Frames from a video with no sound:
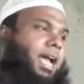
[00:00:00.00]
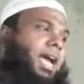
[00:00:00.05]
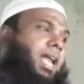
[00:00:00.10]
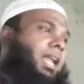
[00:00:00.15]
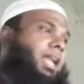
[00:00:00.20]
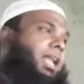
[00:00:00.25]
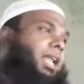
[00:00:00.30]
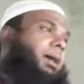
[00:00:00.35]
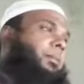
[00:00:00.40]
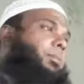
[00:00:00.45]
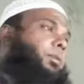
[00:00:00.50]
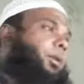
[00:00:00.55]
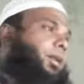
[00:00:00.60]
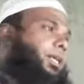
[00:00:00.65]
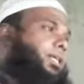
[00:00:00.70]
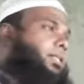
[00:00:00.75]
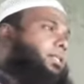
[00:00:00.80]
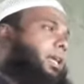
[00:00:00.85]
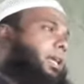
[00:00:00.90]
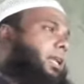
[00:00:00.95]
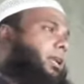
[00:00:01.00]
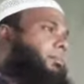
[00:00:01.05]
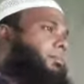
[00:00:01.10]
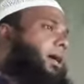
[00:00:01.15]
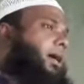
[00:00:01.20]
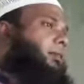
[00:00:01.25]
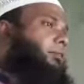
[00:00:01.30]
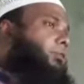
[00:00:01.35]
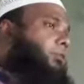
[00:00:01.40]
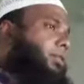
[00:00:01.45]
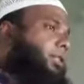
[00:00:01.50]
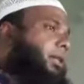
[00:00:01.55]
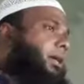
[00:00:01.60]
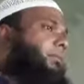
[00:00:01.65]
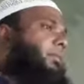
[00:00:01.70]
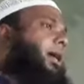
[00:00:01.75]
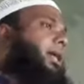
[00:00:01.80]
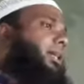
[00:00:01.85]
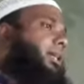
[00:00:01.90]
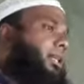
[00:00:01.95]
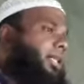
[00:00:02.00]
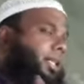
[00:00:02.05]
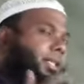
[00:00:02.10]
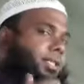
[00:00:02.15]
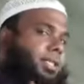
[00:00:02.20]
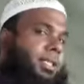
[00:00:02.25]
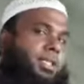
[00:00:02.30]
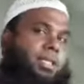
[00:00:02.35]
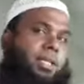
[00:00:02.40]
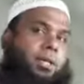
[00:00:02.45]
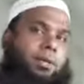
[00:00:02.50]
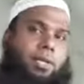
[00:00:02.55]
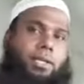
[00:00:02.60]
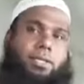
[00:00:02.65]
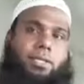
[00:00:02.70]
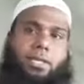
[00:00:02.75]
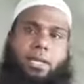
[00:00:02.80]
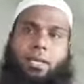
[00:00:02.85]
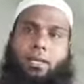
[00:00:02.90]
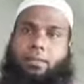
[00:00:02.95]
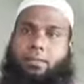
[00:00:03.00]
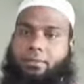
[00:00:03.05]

আল্লাহ বলেছেন মানুষকে মাটি দিয়ে সৃষ্টি করেছি